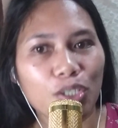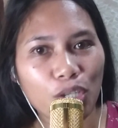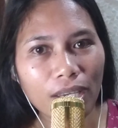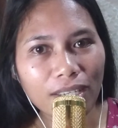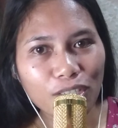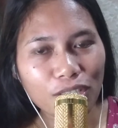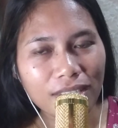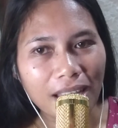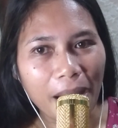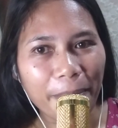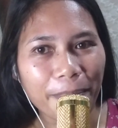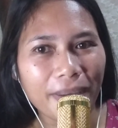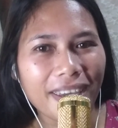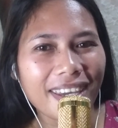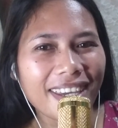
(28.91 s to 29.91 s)
Jane, stop
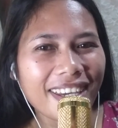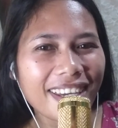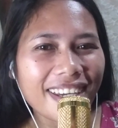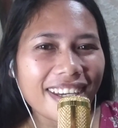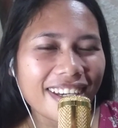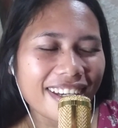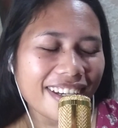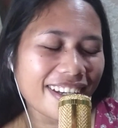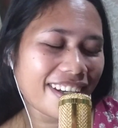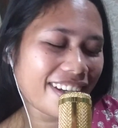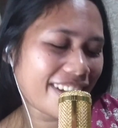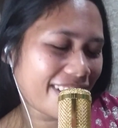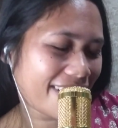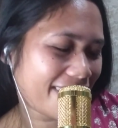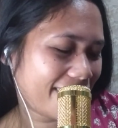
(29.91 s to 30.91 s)
it!
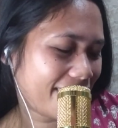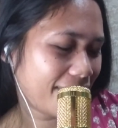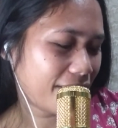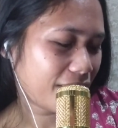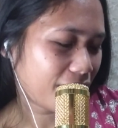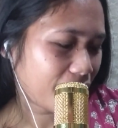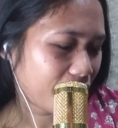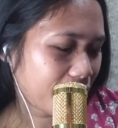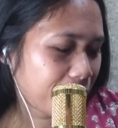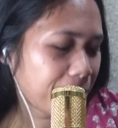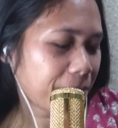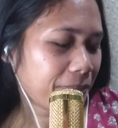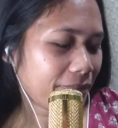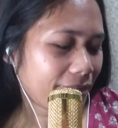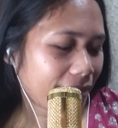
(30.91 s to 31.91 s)
Zile, zile, zile,
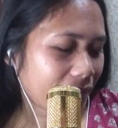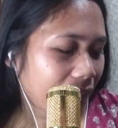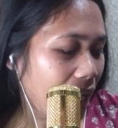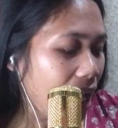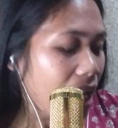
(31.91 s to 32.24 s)
zile, yo.